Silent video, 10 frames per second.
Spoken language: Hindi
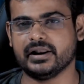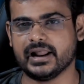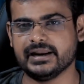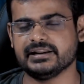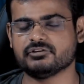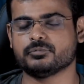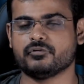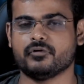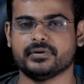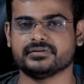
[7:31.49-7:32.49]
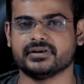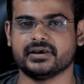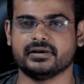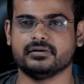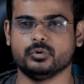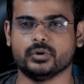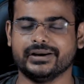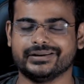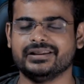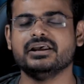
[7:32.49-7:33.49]
नाइट की जो परफॉर्मेंस है लो
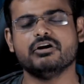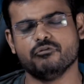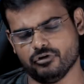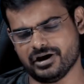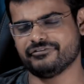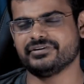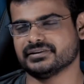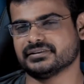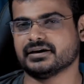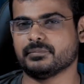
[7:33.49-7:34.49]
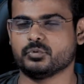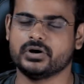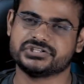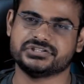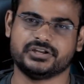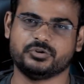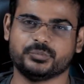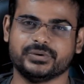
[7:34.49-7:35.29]
लाइट की वो काफ़ी हद तक आपको अच्छी देखने को